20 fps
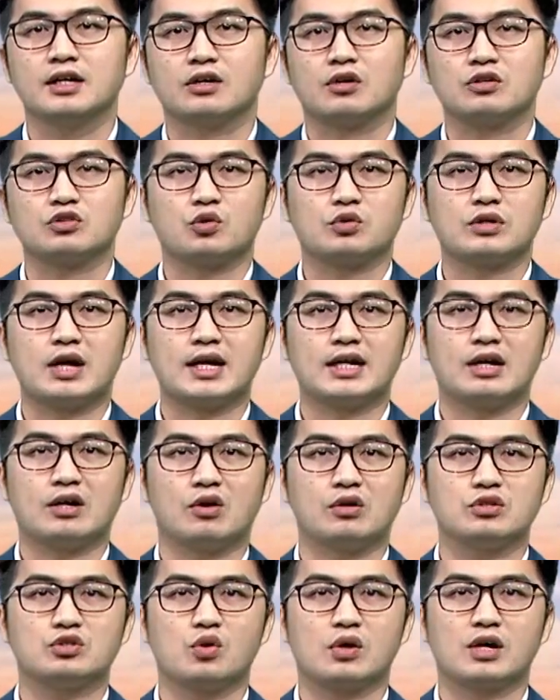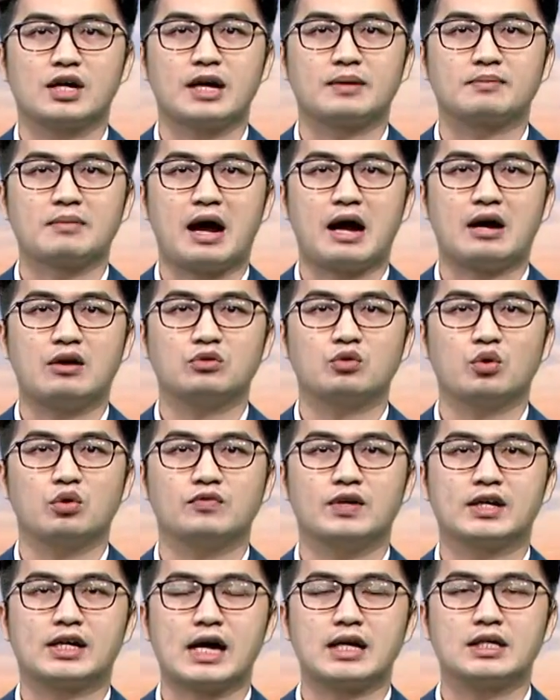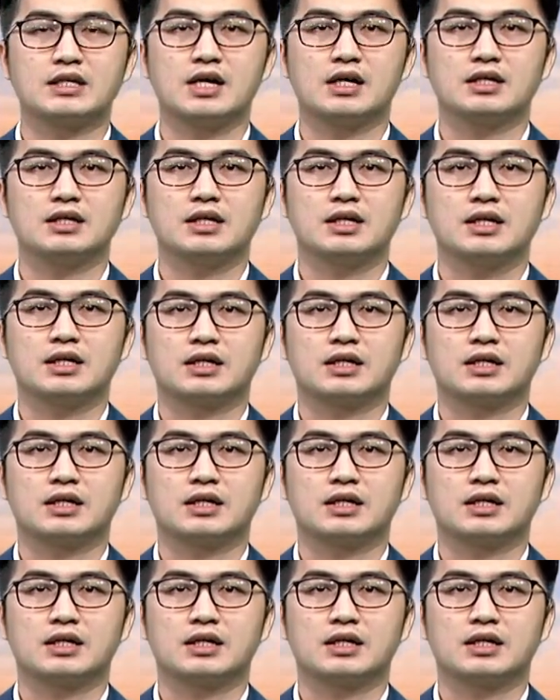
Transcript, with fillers: Con số này là hồi chuông cảnh báo đối với các nước